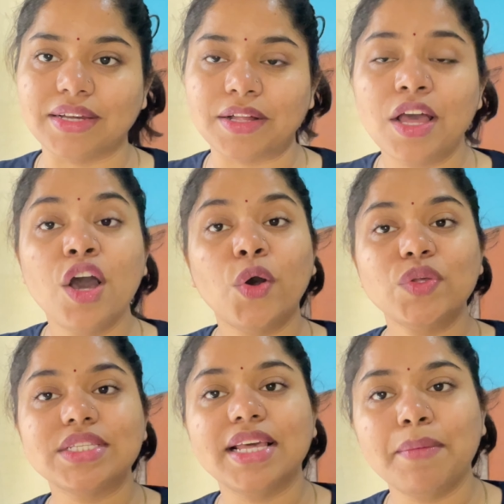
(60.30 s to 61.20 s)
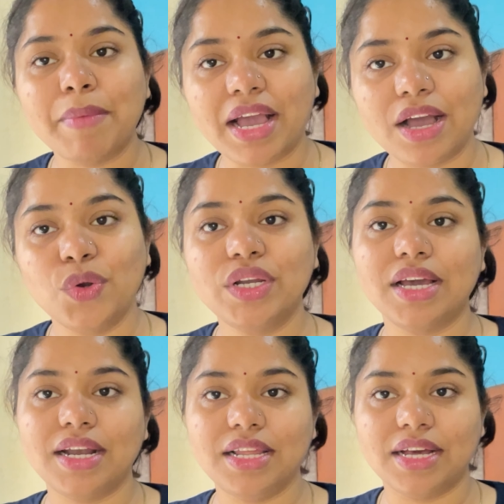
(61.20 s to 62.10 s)
था उसने बैकआउट
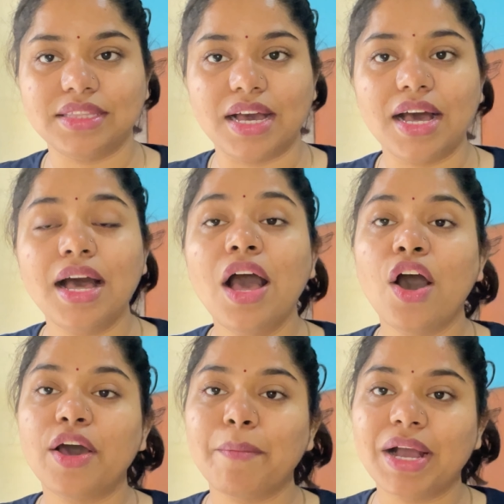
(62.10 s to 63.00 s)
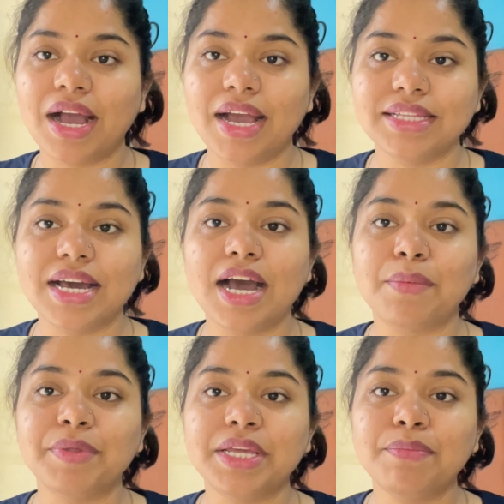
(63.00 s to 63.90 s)
कर लिया था और बकायदा
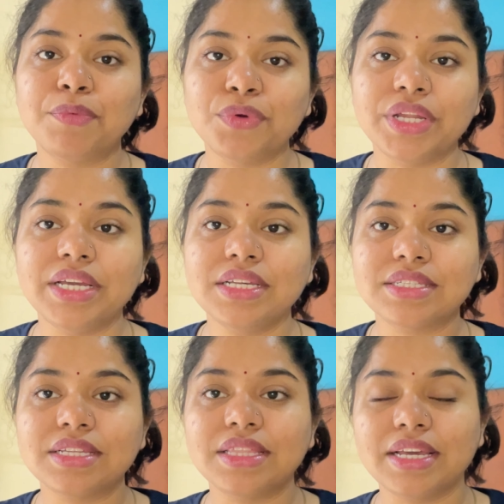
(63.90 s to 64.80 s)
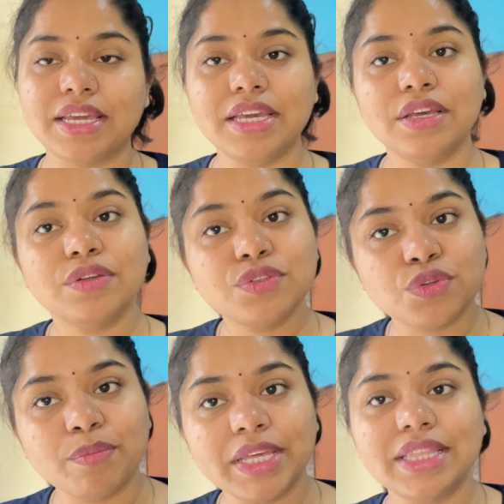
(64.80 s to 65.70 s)
अपनी पूरी जिंदगी
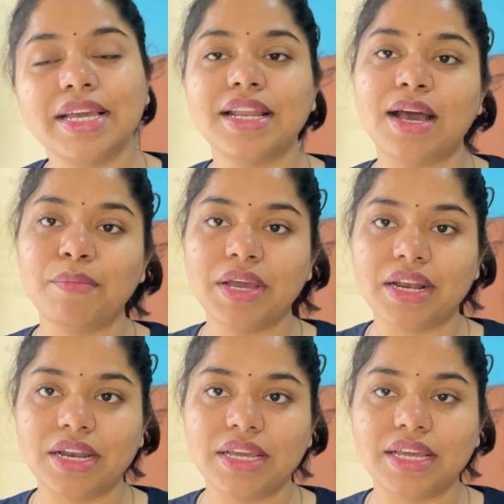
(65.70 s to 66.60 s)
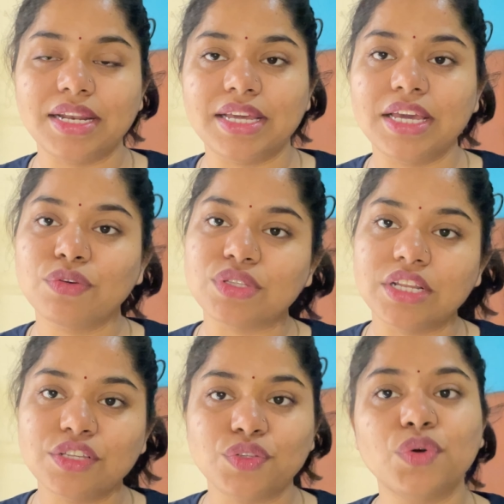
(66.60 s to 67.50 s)
सुमित के नाम करने के लिए
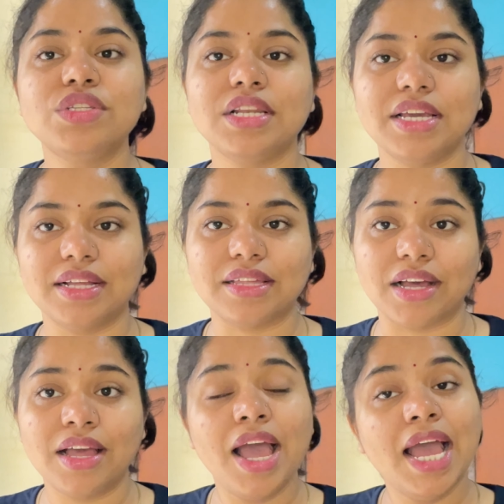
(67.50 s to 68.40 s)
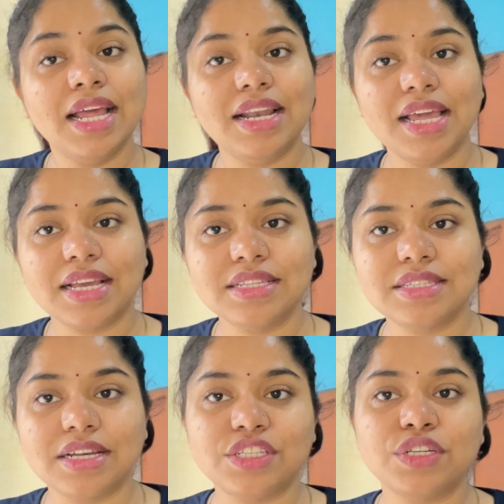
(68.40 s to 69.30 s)
उसने सोच लिया था लेकिन
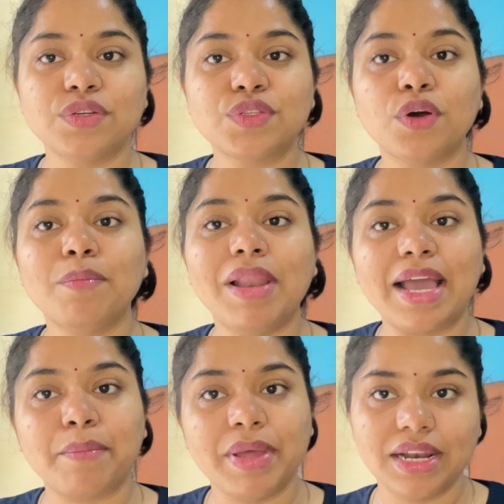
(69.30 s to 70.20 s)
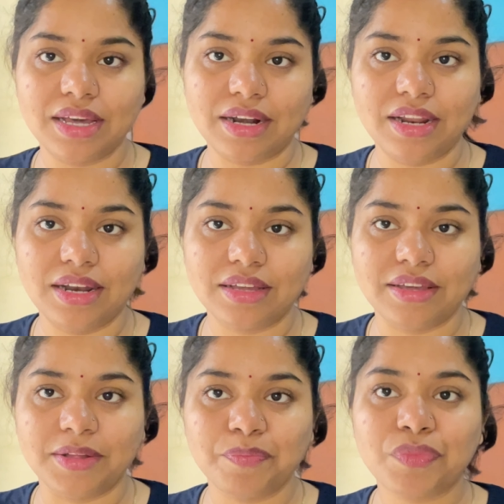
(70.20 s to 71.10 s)
सचिन उसको ब्लैकमेल करने लग
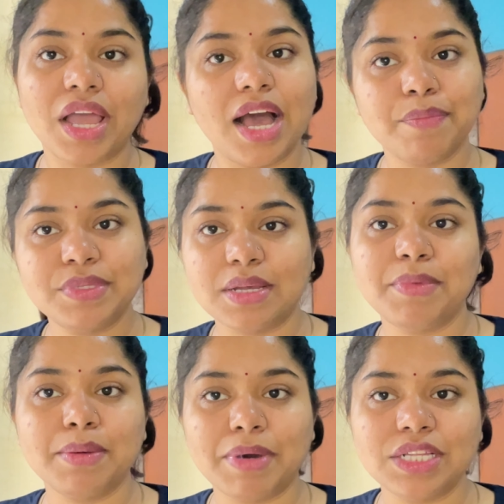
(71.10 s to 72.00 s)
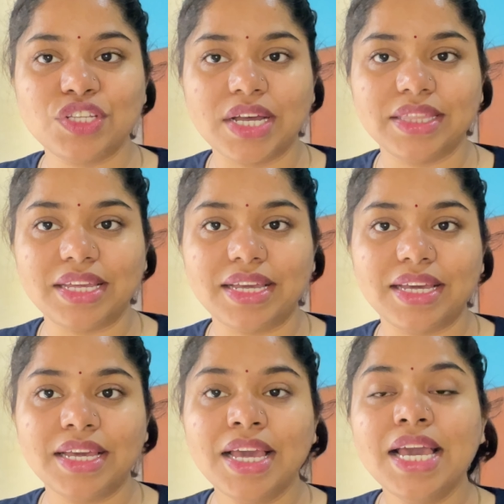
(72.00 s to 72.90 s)
गया आप सब ये बात जानते हैं
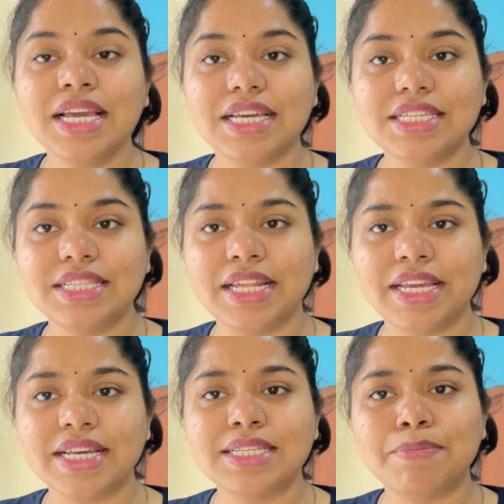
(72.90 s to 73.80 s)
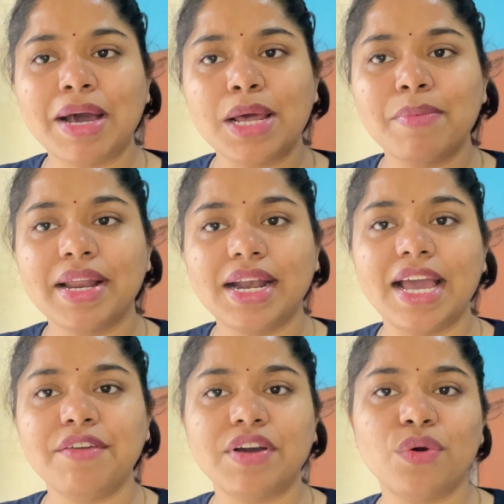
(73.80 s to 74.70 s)
किस तरीके से बार बार
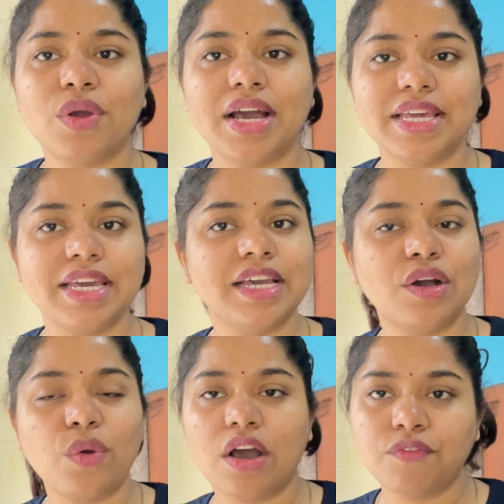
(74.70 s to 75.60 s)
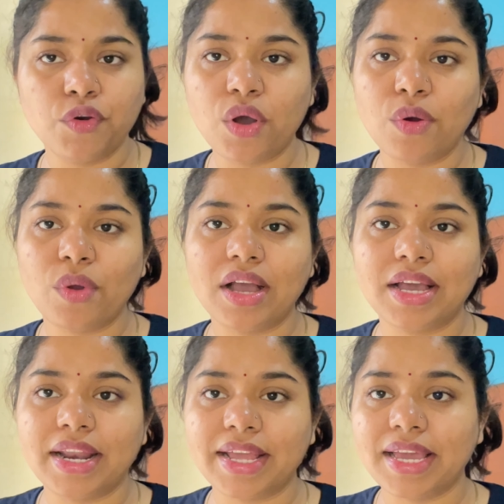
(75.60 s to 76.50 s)
लाइव आऊंगा ये आऊंगा वो आऊंगा
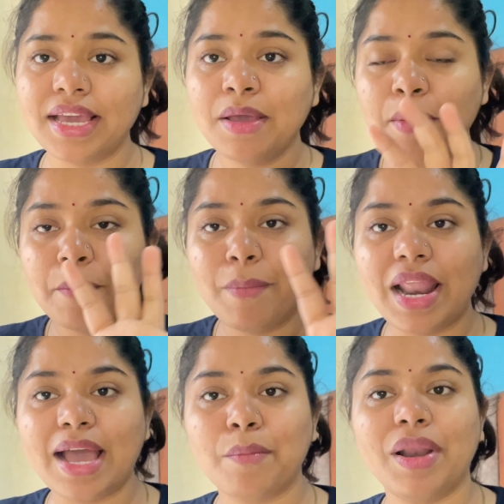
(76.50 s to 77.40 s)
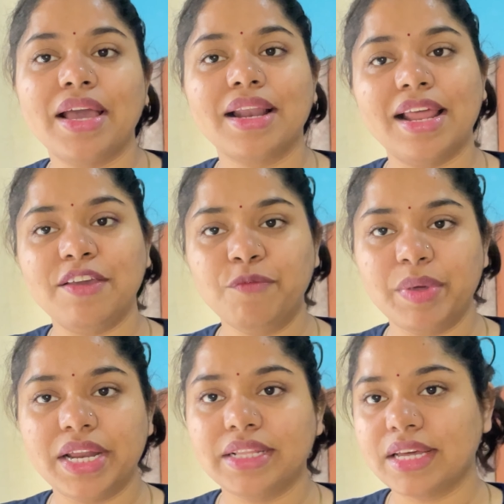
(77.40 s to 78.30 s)
करके ब्लैक ब्लैक लाइव
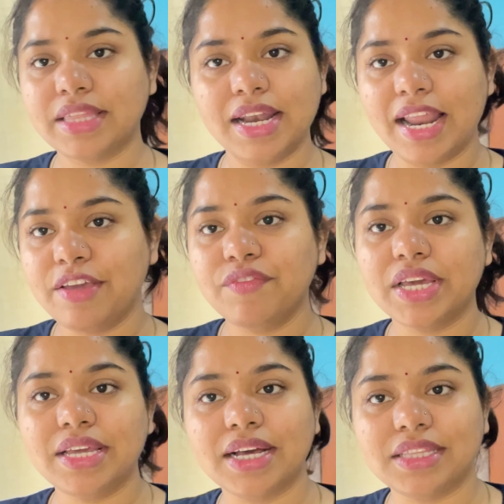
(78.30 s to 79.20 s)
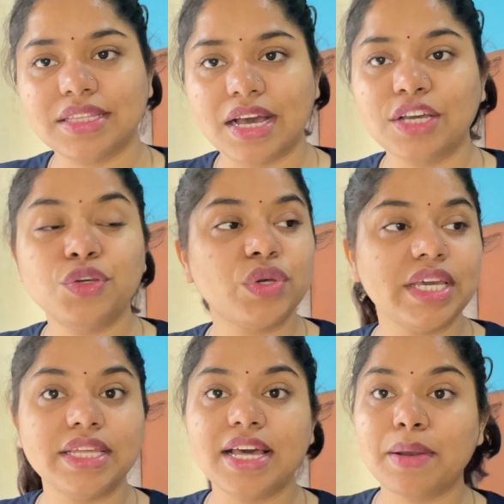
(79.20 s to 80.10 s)
में रहता था लाइव नहीं आता था क्योंकि
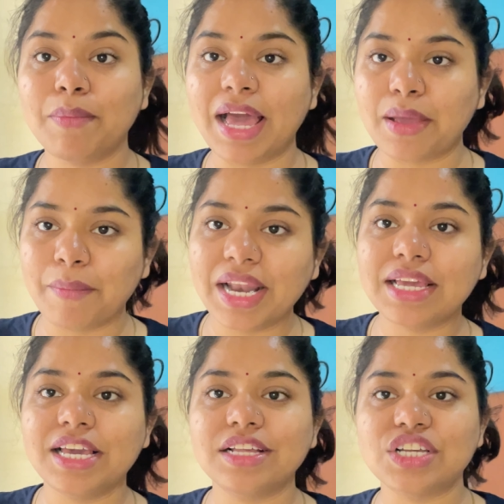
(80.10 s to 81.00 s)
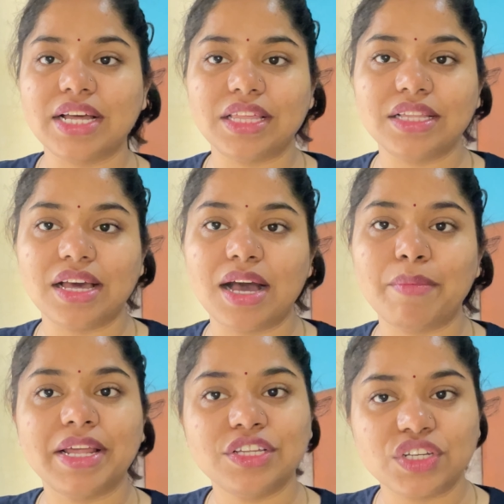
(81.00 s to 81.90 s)
इधर ब्लैकमेल किया जाता था
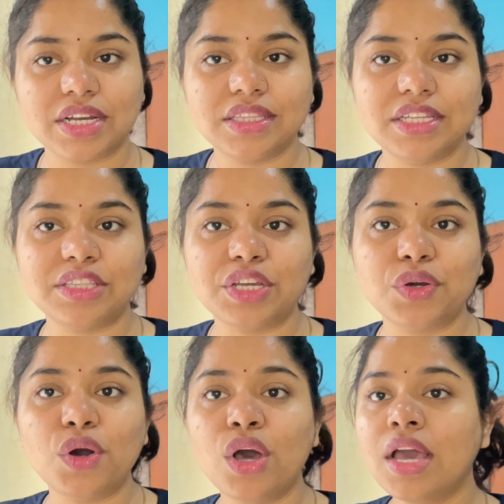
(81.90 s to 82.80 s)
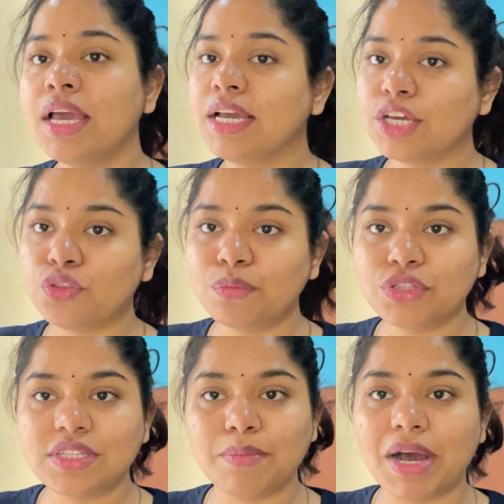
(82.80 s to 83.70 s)
हमारी जगत दीदी को कि तुम
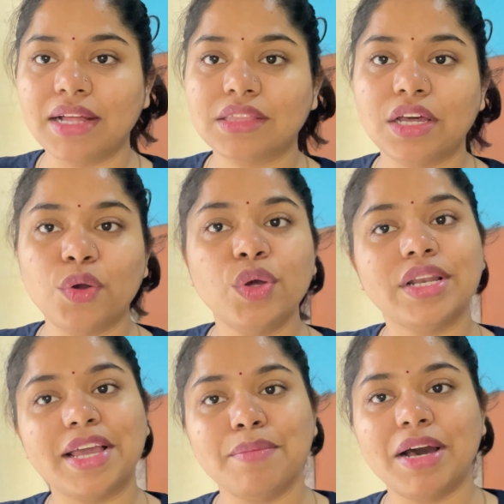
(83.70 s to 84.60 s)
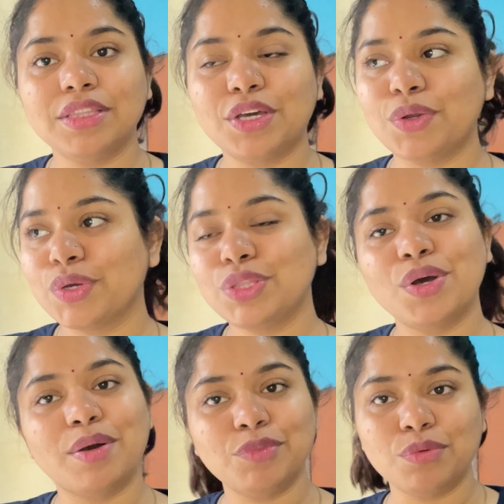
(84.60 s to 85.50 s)
मुझसे बात करो नहीं बात करोगी तो
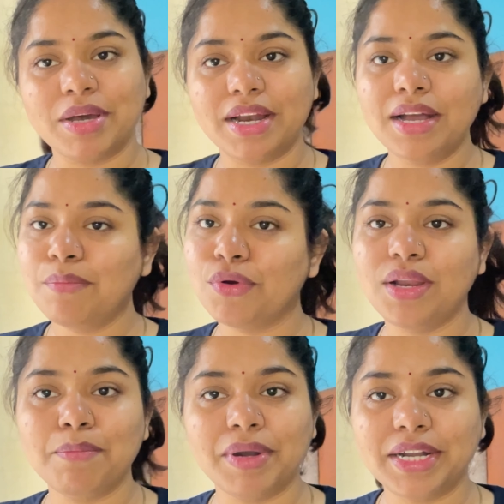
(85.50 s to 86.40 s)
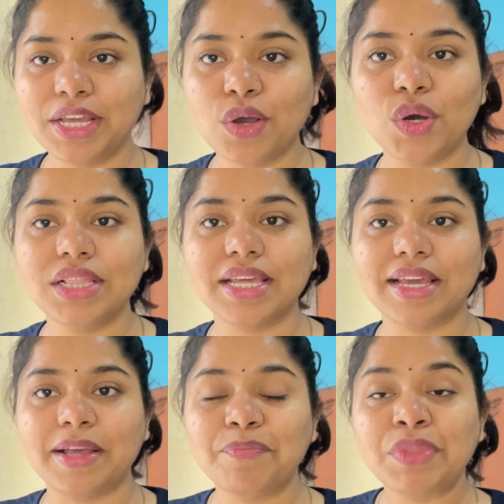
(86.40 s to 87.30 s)
हम तुम्हारा पोलम पट्टी खोल
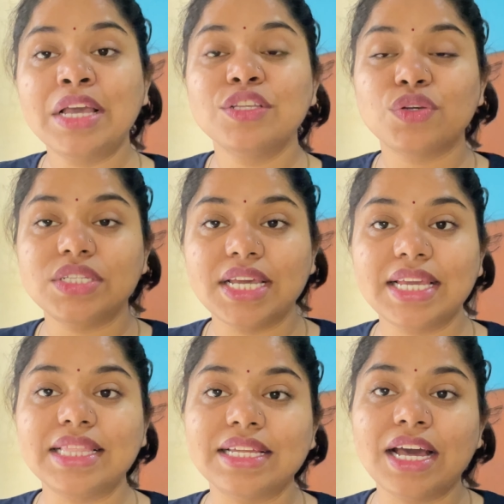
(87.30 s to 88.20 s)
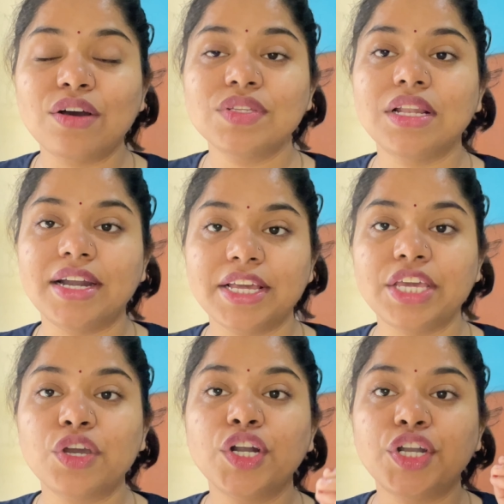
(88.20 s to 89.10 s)
देंगे सोचिए कितना उस
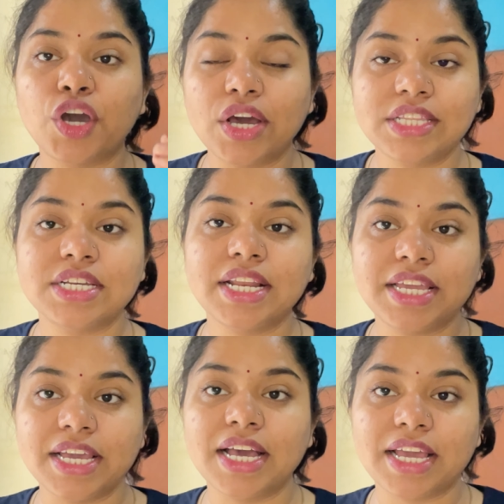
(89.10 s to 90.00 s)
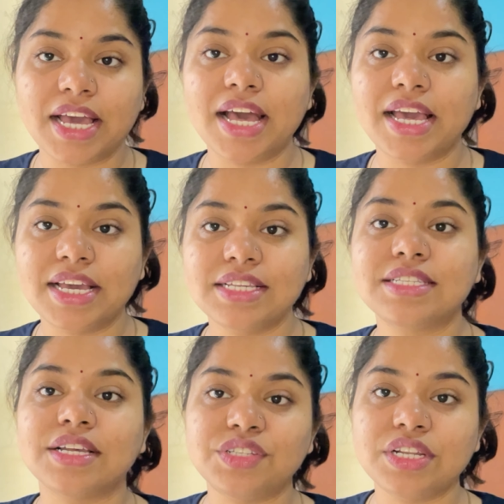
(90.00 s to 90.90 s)
लड़की को टॉर्चर किया गया है इस
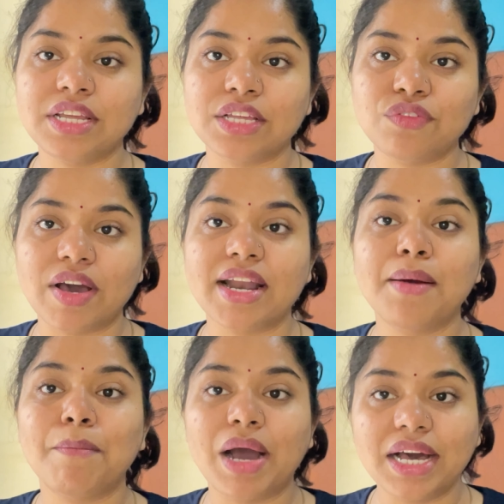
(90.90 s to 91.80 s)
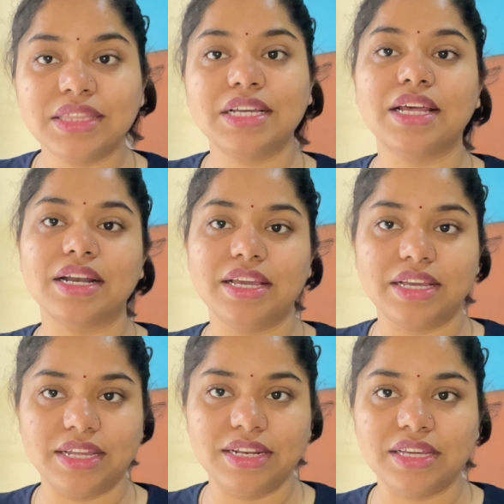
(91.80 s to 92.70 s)
सचिन के द्वारा बात करने
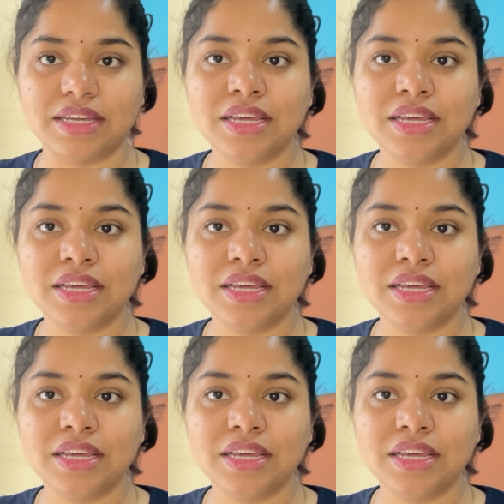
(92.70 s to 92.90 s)
के लिए